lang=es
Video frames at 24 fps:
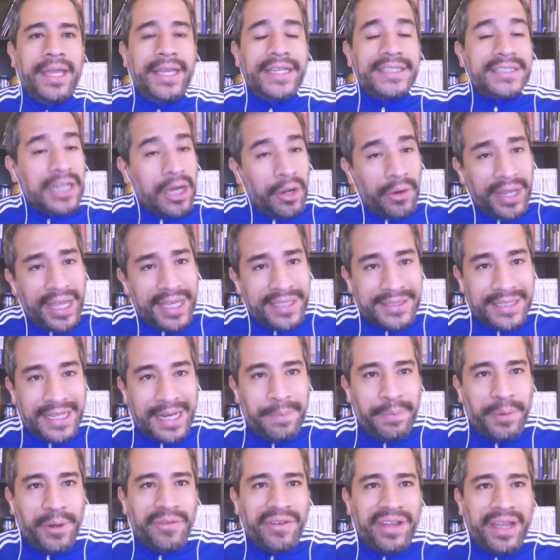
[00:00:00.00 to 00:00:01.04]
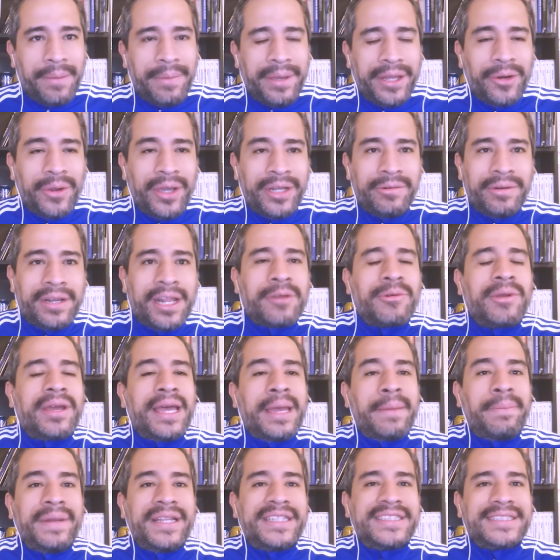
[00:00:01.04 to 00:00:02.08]
Y se lo voy a decir al profe Gamero en una
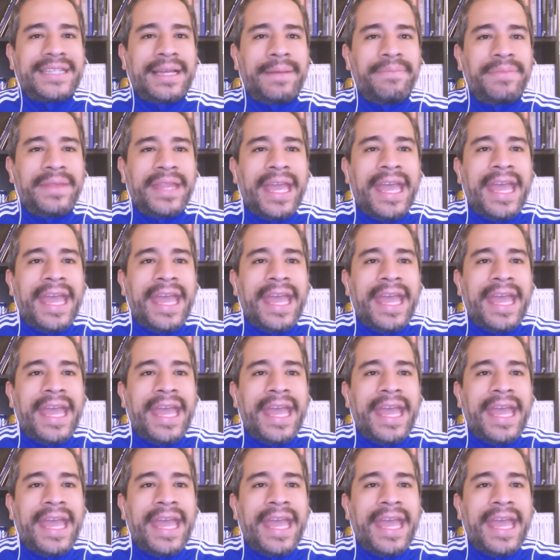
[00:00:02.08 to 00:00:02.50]
rueda de prensa.